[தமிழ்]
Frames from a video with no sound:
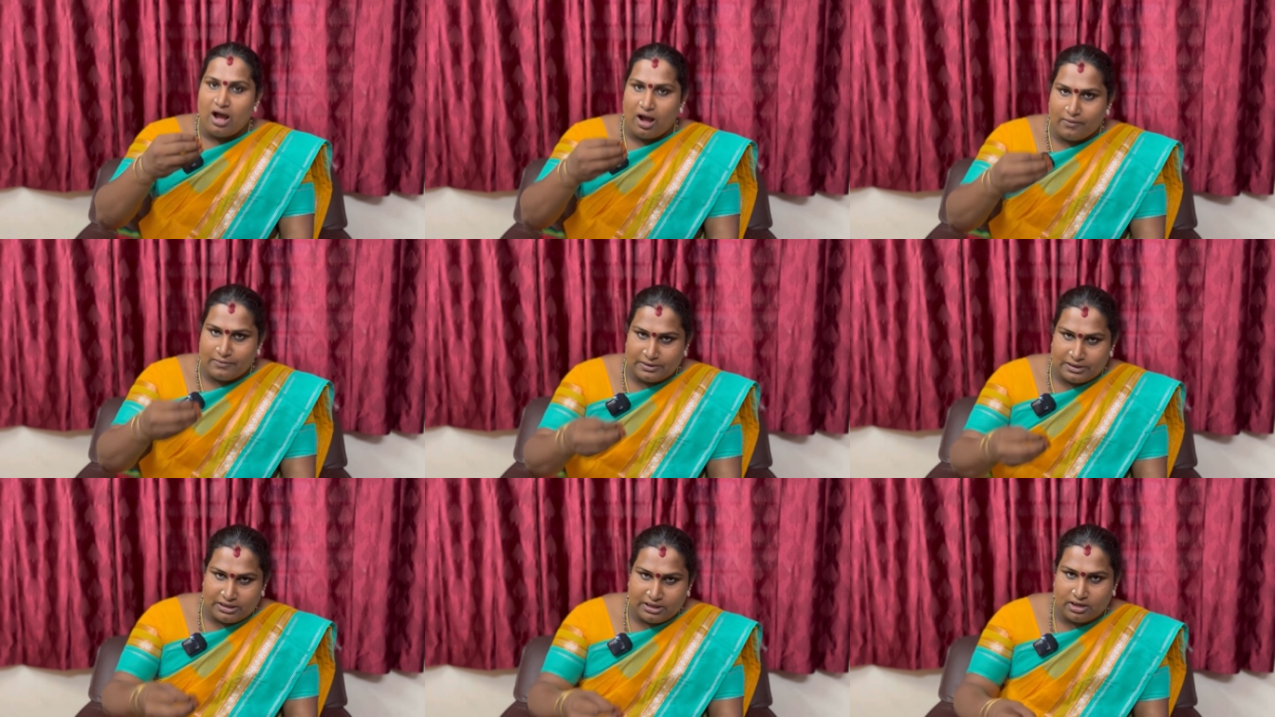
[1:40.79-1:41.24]

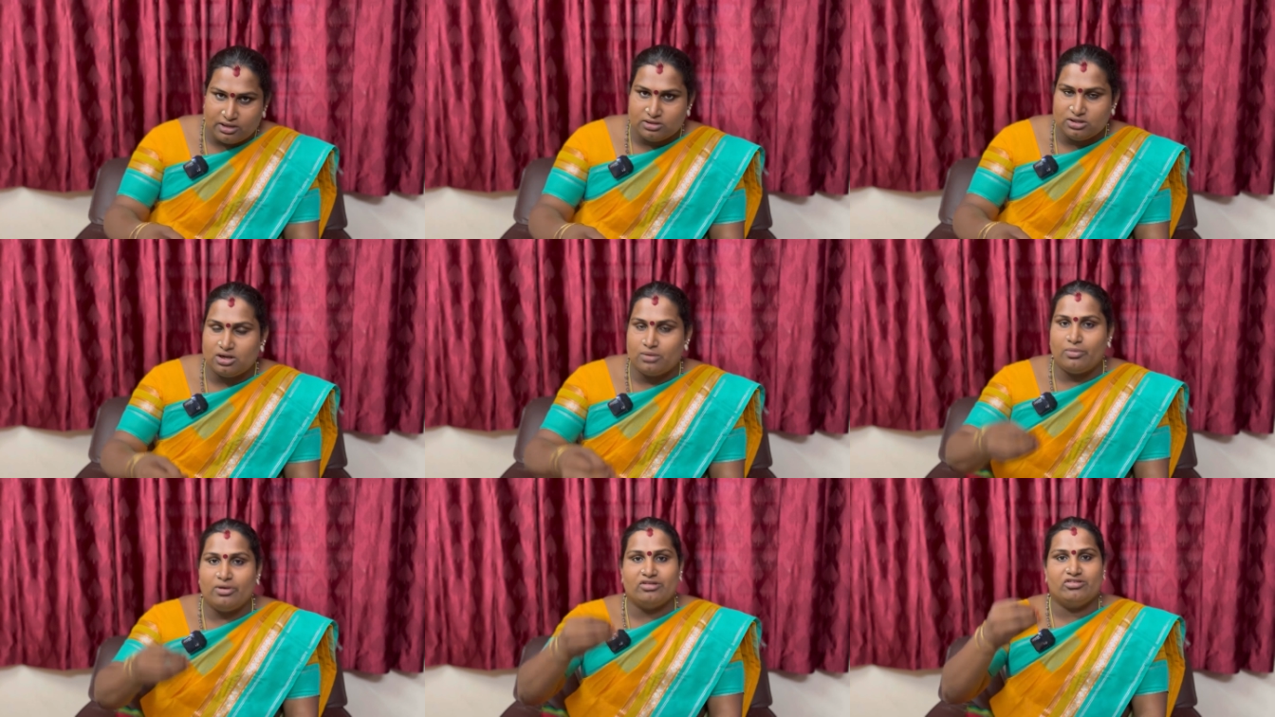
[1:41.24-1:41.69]
அவர்
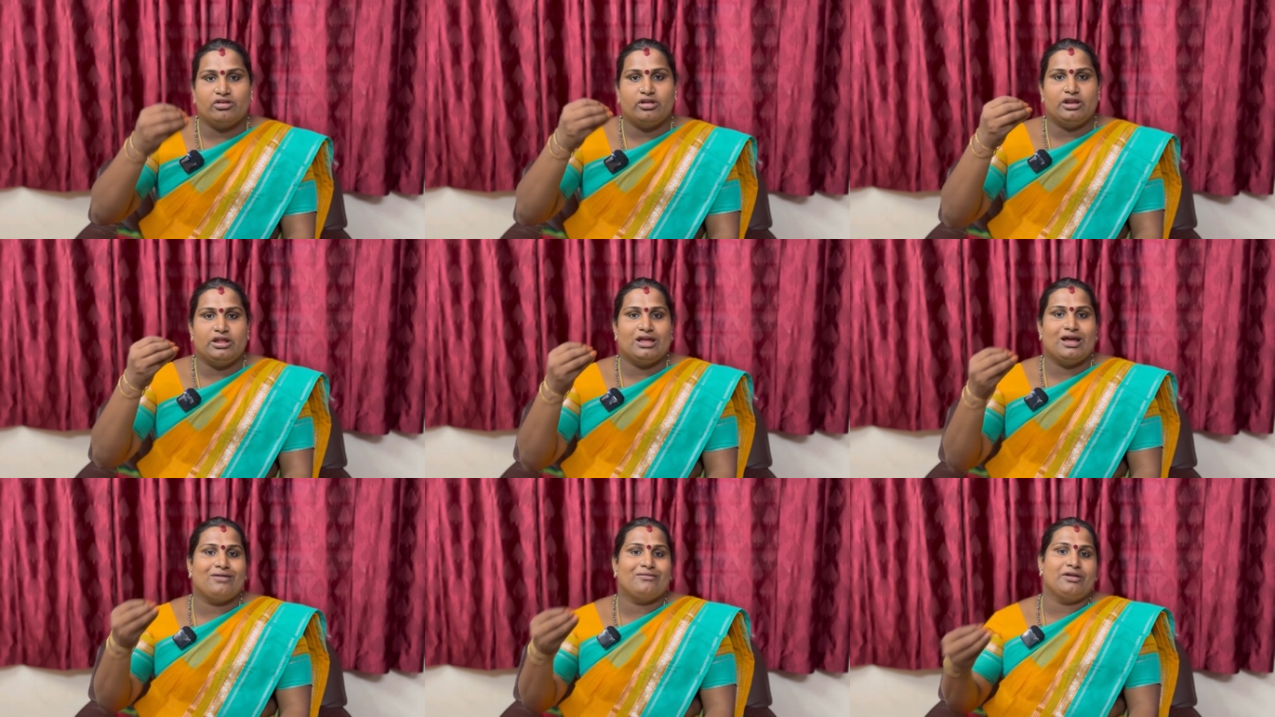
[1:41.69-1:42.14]
இருந்து நம்மளை
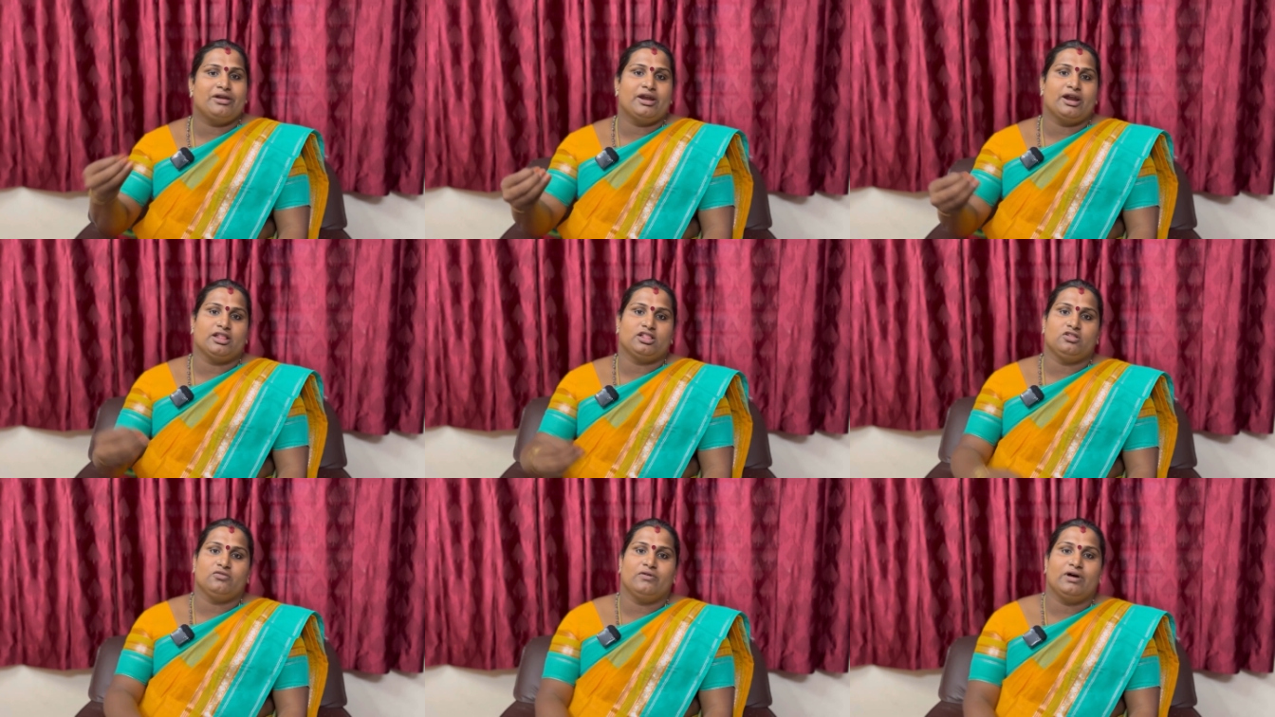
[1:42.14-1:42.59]
சரியாக வழி
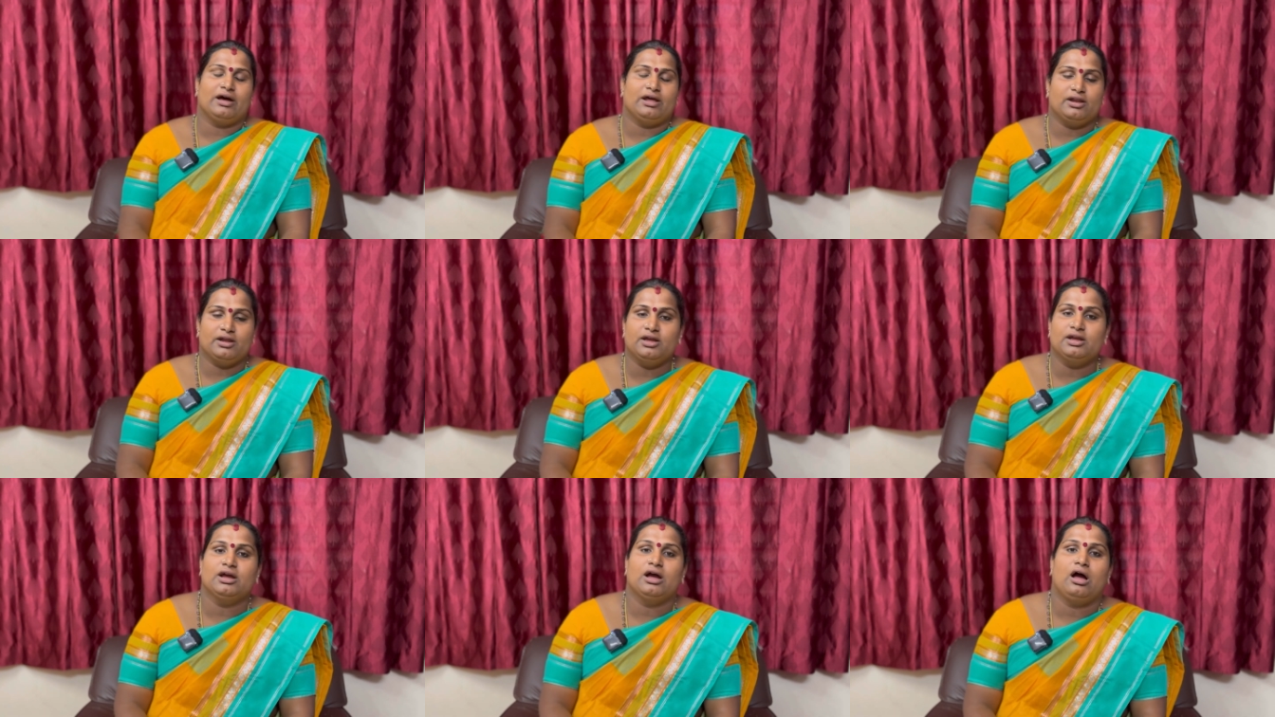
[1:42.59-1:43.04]

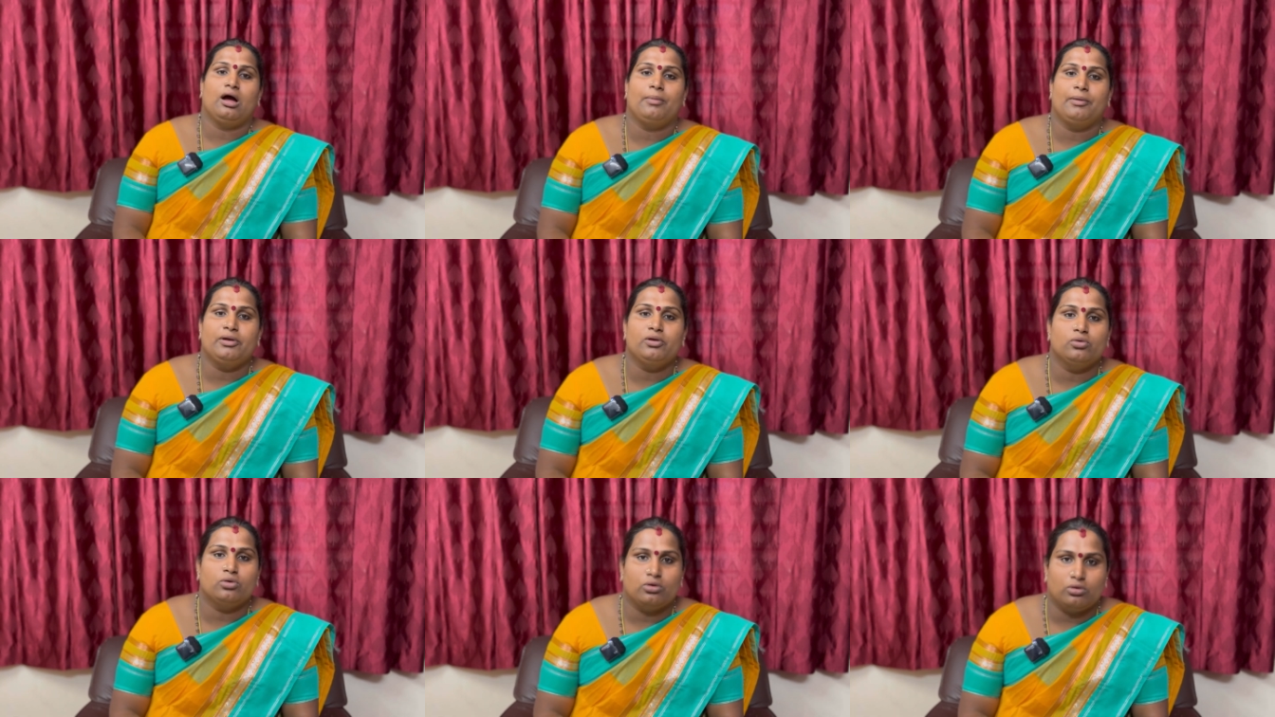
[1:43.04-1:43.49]
நடத்துவார்
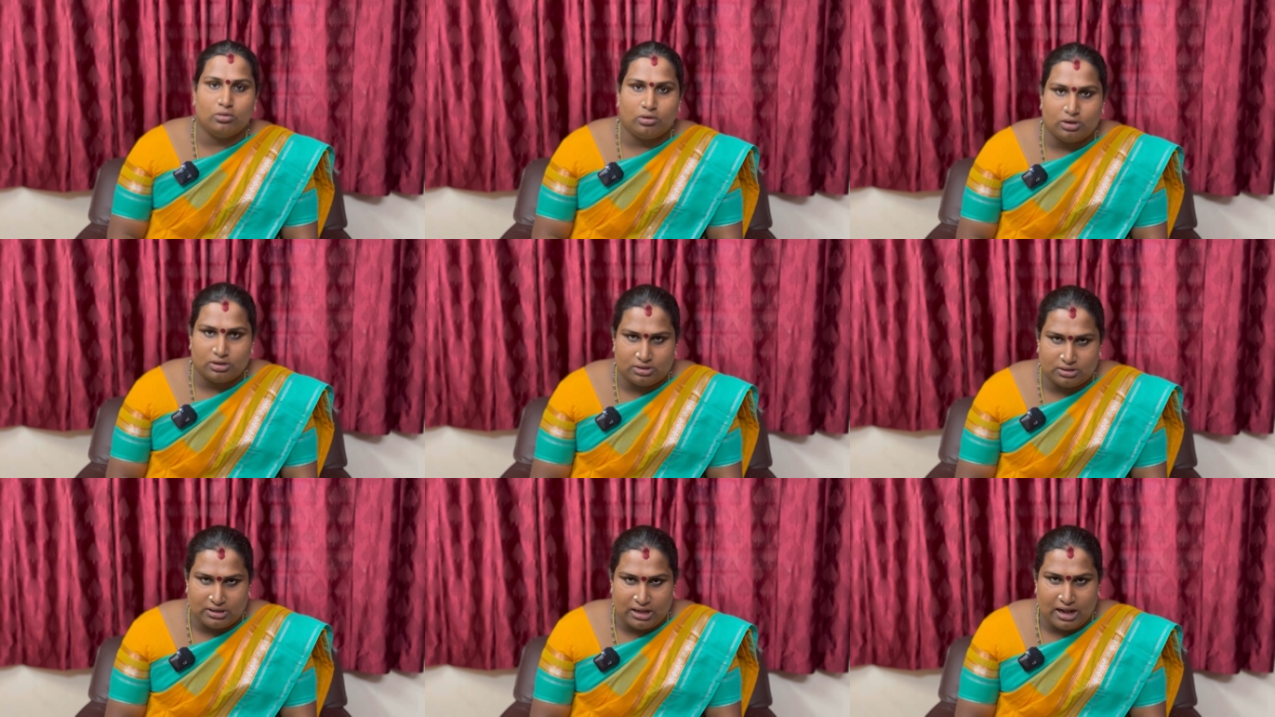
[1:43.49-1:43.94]
அப்படின்னு ஒரு
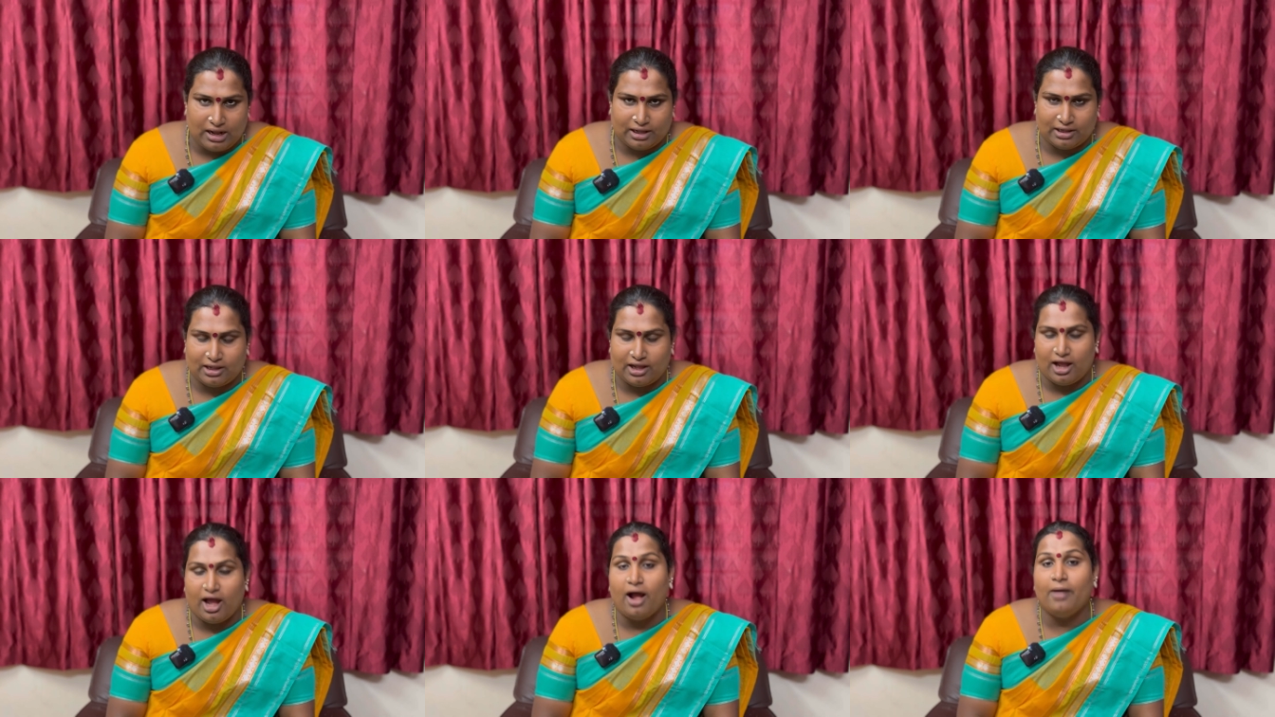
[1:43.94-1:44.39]
நோக்கத்துக்காக
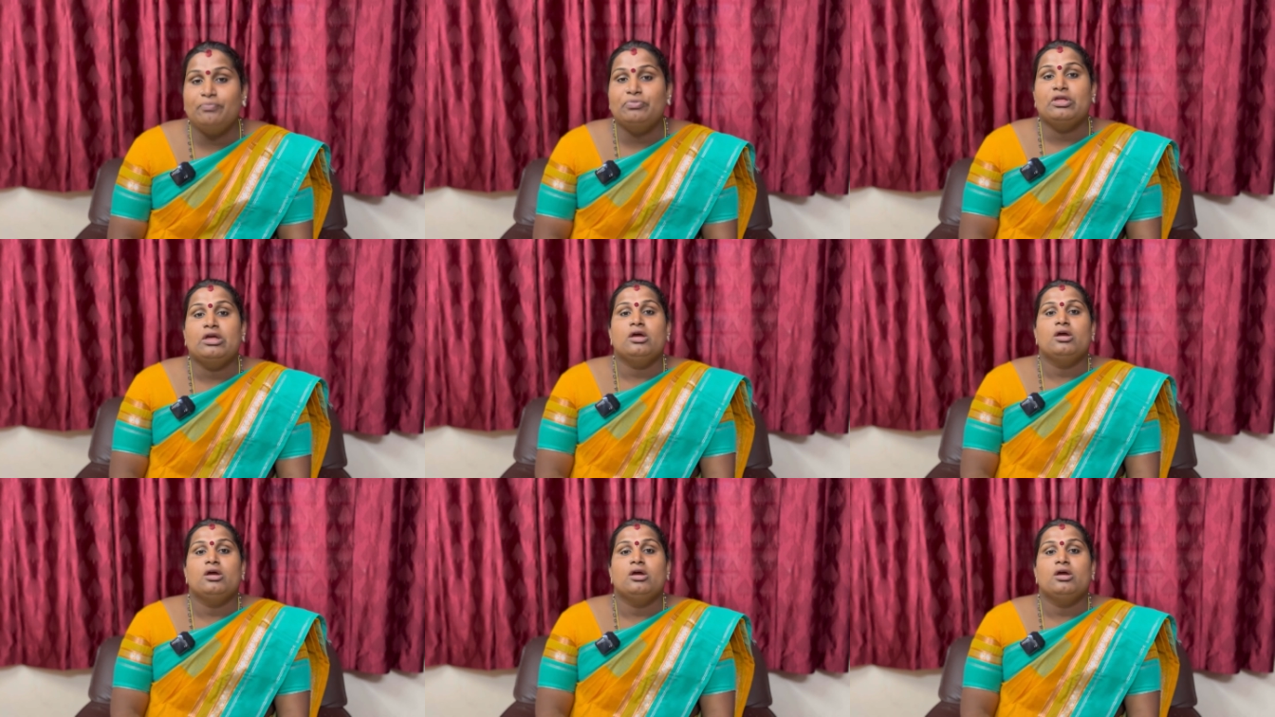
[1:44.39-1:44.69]
தான்